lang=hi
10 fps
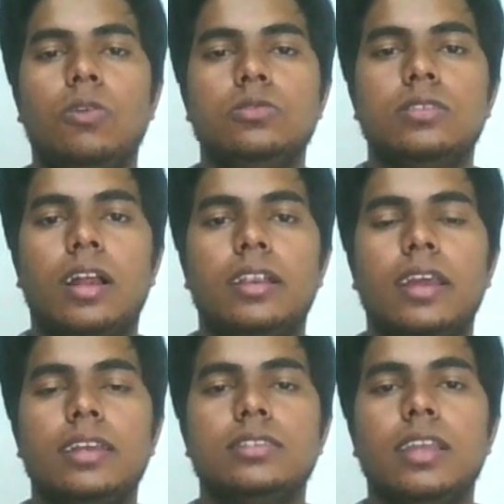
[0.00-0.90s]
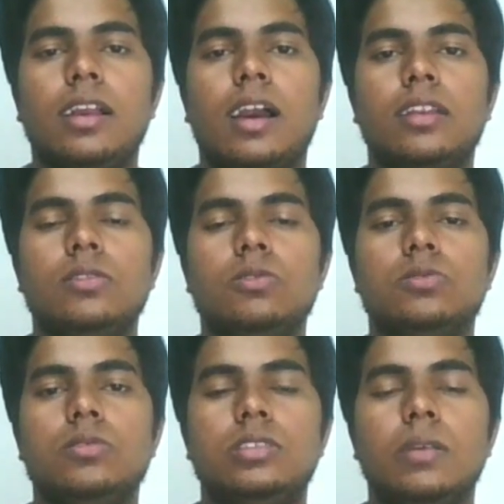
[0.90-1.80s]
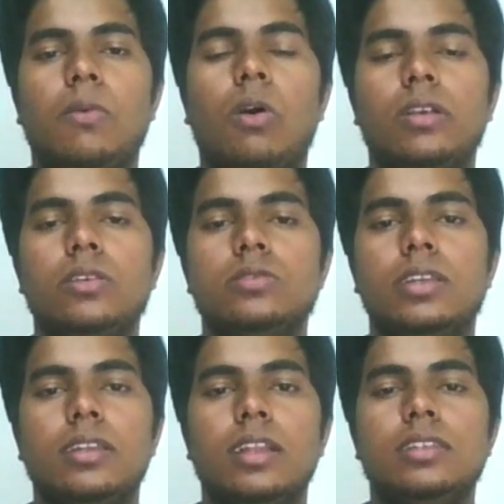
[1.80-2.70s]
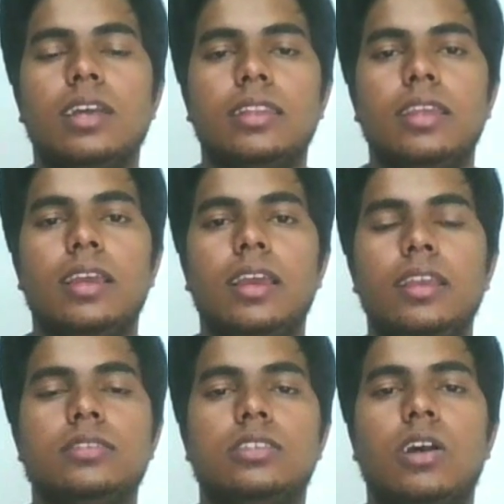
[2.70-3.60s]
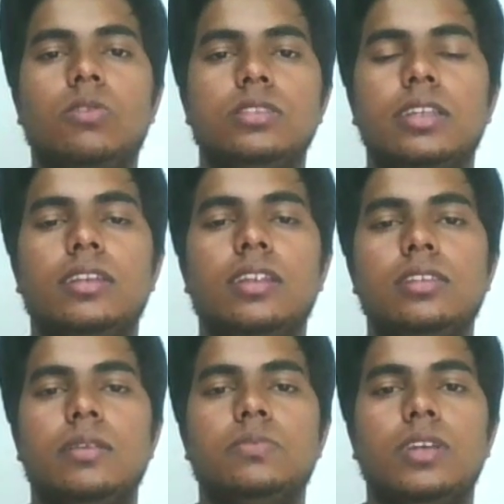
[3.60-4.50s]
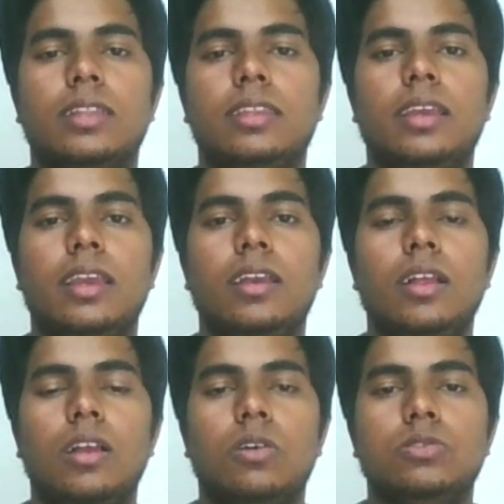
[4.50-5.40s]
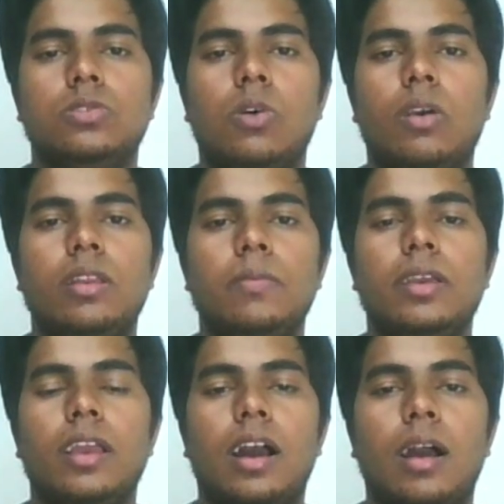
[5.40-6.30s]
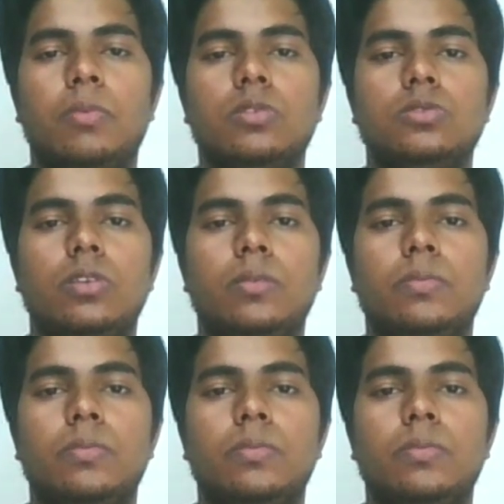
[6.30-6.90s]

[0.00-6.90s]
उस अटैच के कारण दोस्तों जब ऑडियो सिग्नल जाते हैं या साउंड सिग्नल जब जाते हैं उस कॉयल में आपको जो